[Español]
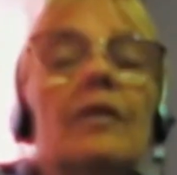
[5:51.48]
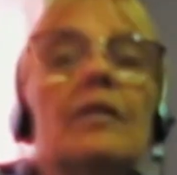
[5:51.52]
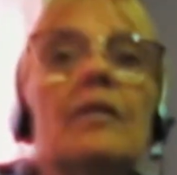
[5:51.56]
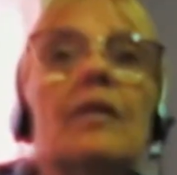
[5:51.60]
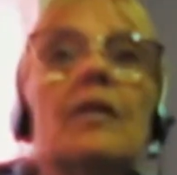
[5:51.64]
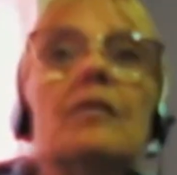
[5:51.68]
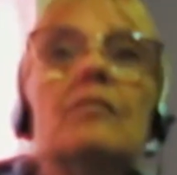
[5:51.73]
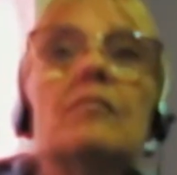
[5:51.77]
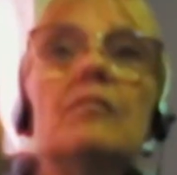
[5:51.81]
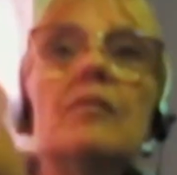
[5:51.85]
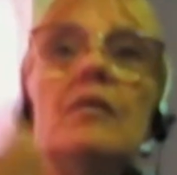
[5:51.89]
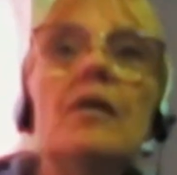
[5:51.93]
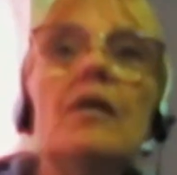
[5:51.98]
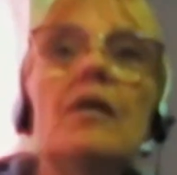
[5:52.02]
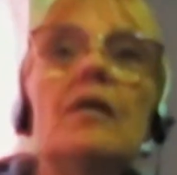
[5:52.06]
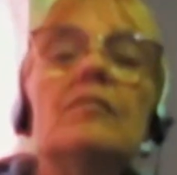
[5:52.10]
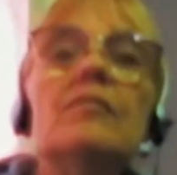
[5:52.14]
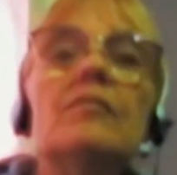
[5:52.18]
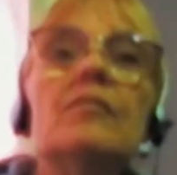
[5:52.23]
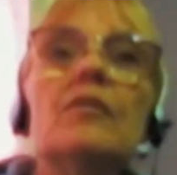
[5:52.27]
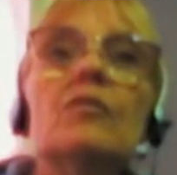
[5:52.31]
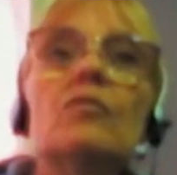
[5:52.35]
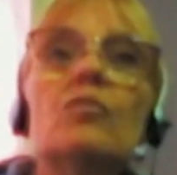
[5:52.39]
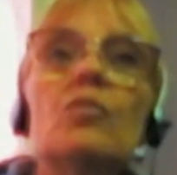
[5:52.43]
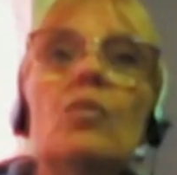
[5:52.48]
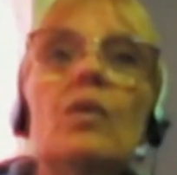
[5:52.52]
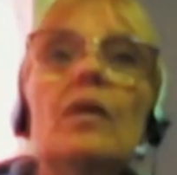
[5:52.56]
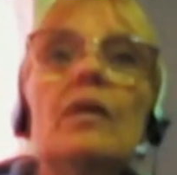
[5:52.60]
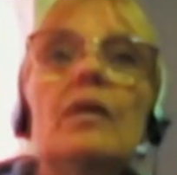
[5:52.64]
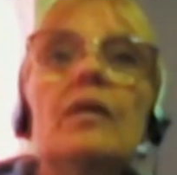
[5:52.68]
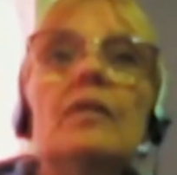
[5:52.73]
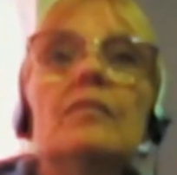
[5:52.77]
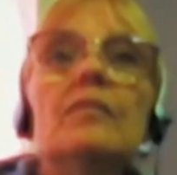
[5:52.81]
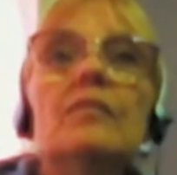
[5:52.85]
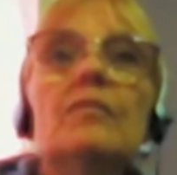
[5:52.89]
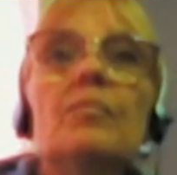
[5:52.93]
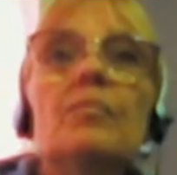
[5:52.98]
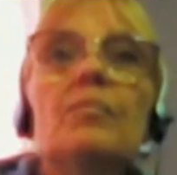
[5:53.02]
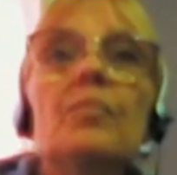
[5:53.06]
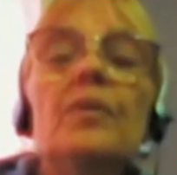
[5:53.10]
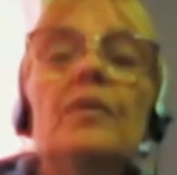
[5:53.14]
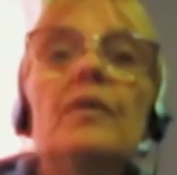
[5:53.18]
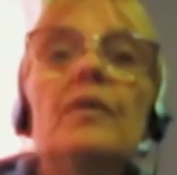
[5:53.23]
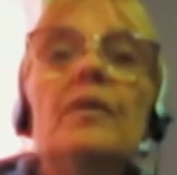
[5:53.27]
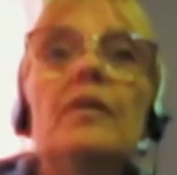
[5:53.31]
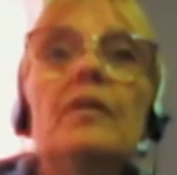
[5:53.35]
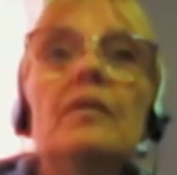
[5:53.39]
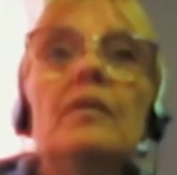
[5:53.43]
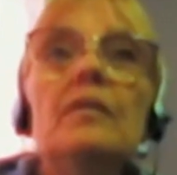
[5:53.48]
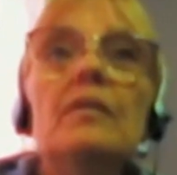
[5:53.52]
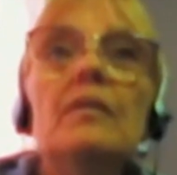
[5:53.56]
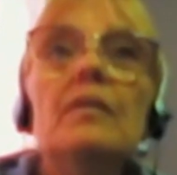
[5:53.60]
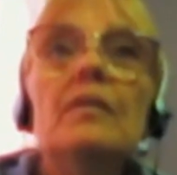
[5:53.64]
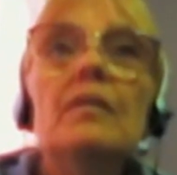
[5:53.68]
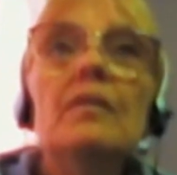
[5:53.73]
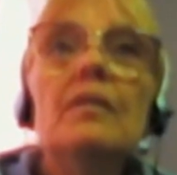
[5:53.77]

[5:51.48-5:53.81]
fantasías sexuales pueden